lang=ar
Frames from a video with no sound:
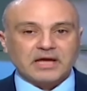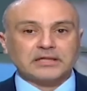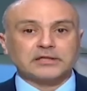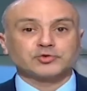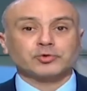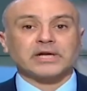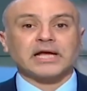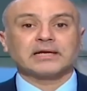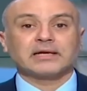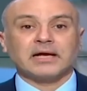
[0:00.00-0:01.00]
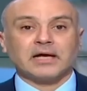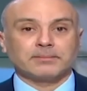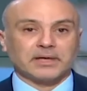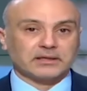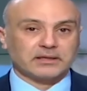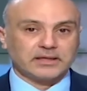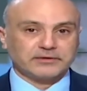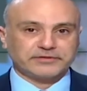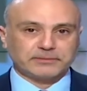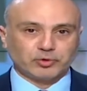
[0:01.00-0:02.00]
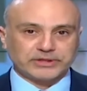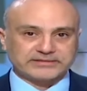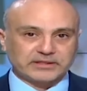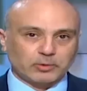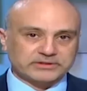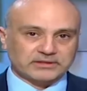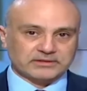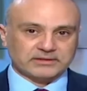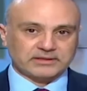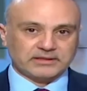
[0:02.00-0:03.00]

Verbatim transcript: الجرح الأعمق في بنية الوطن